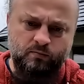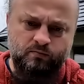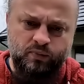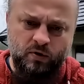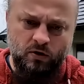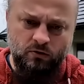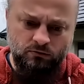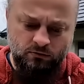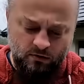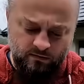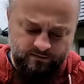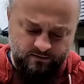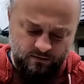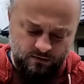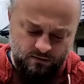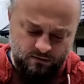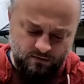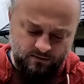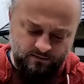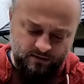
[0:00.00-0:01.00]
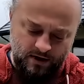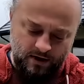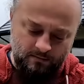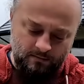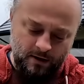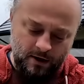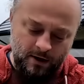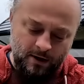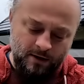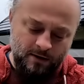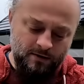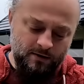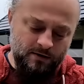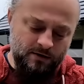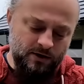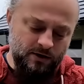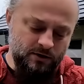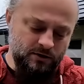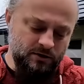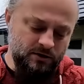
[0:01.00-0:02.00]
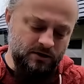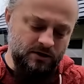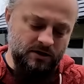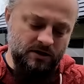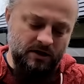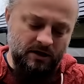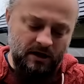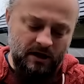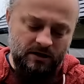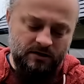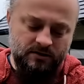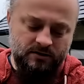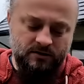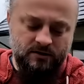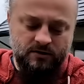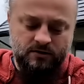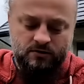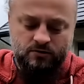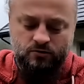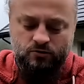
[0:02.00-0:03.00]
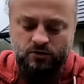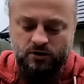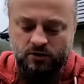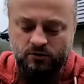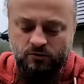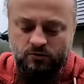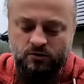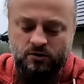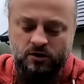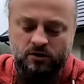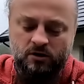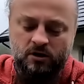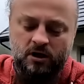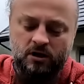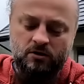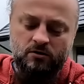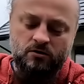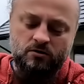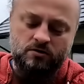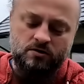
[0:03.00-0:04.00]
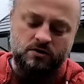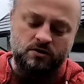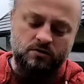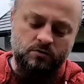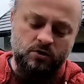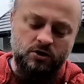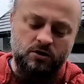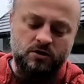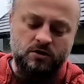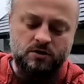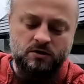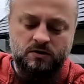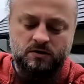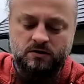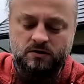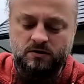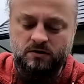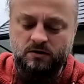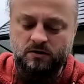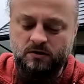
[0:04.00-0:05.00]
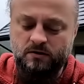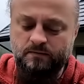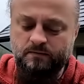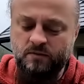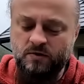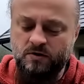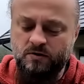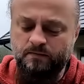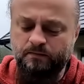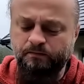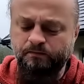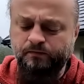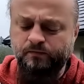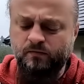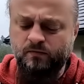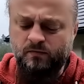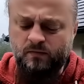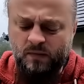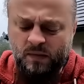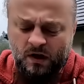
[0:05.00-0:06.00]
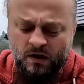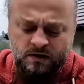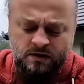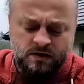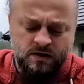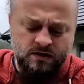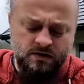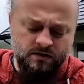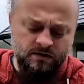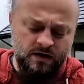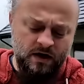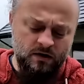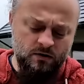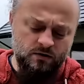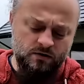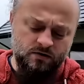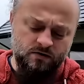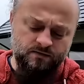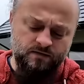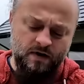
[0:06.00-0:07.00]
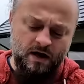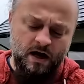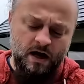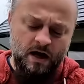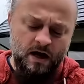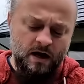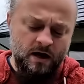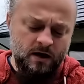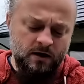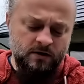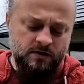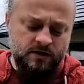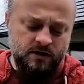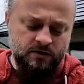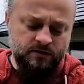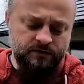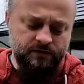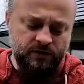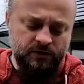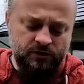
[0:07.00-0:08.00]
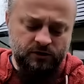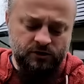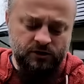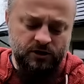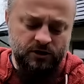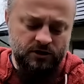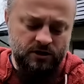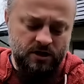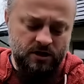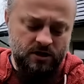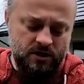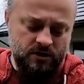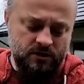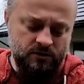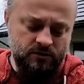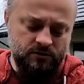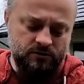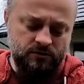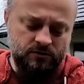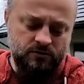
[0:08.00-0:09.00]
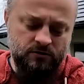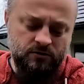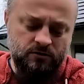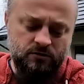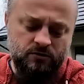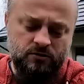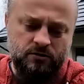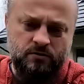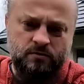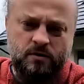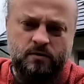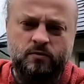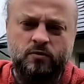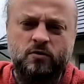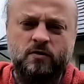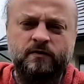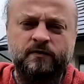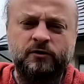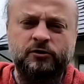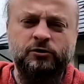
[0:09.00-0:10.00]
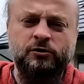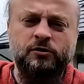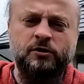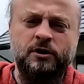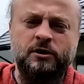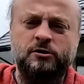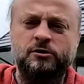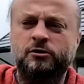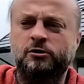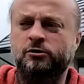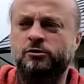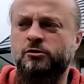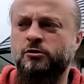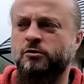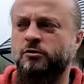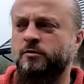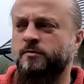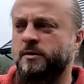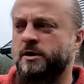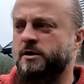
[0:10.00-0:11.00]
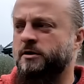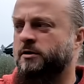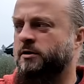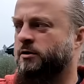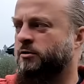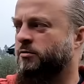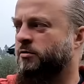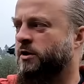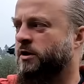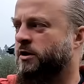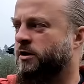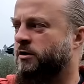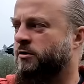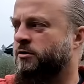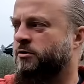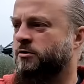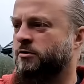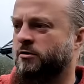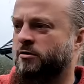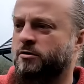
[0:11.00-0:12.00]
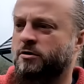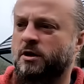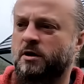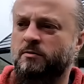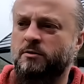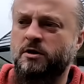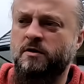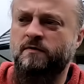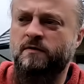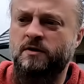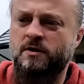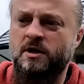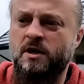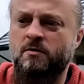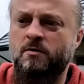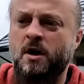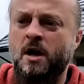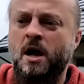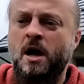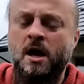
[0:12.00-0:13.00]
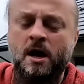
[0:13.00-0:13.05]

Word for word: prądowników tam, e, jakieś instalacje z urzędu jednego, z gminy, z ze starostwa, zaświadczenia, jakieś e, trzeba było wyciągać jakieś dokumenty, które kiedyś ktoś nam nie wydał,